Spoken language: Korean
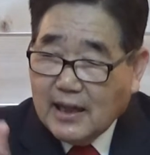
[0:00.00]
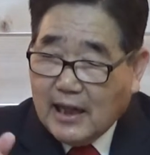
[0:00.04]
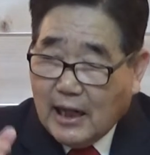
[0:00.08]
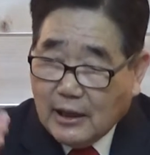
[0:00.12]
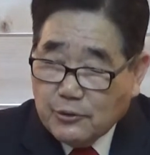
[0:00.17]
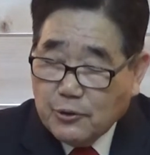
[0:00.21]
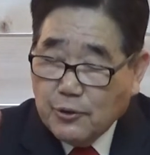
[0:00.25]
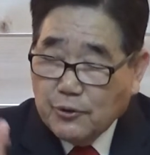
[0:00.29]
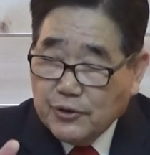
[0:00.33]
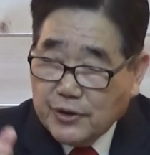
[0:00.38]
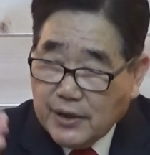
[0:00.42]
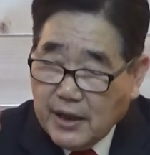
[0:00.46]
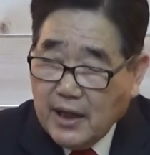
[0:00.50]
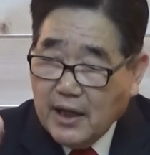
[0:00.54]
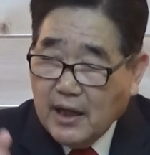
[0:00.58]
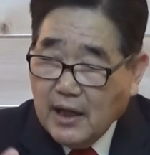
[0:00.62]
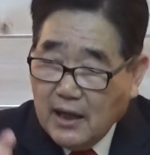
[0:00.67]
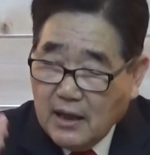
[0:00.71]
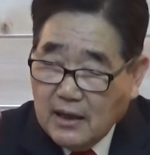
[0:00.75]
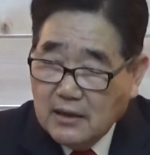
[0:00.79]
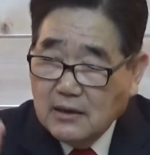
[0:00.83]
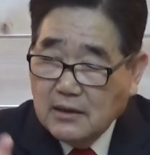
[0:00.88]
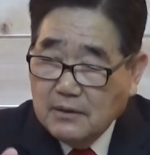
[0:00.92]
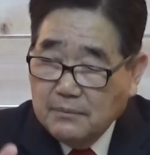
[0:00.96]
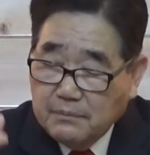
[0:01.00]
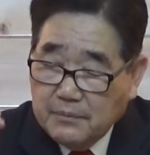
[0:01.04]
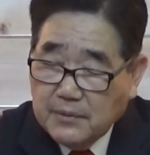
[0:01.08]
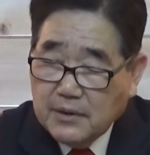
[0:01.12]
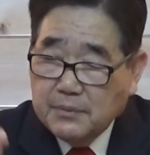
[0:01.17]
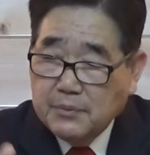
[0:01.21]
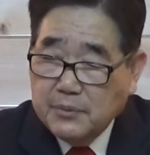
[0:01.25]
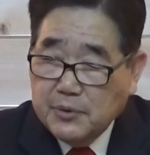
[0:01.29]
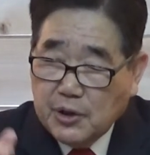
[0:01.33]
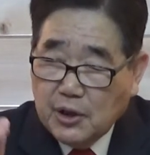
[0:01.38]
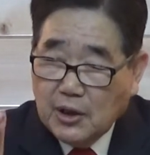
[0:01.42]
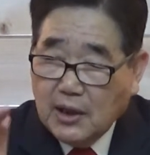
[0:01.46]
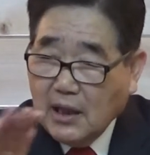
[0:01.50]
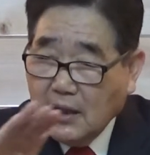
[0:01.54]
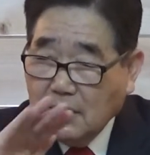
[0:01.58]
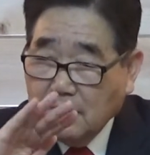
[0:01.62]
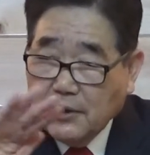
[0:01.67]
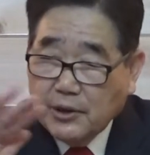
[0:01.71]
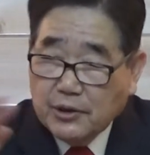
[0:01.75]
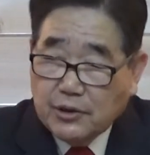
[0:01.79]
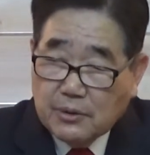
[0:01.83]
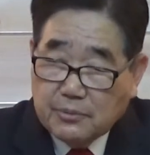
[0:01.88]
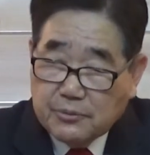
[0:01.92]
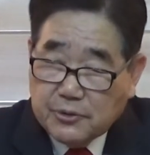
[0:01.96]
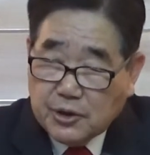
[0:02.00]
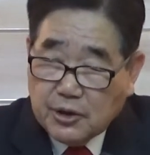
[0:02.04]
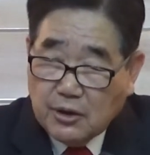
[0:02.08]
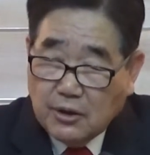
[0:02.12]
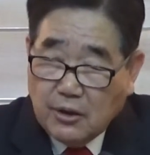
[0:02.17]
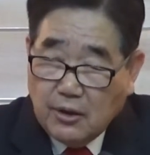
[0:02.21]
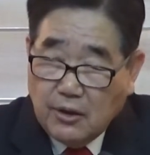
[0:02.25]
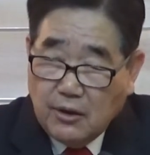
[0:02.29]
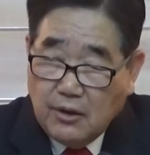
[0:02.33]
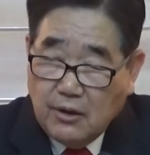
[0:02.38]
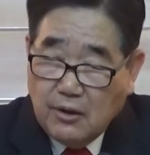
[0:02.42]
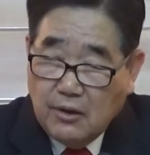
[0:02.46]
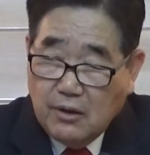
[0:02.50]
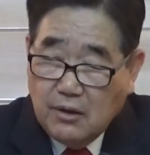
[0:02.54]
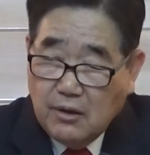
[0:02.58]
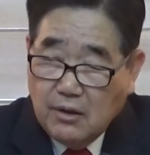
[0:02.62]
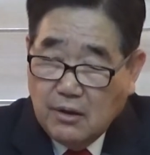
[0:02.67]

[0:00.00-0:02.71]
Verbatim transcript: 가족되는 귀결 하나밖에 없죠.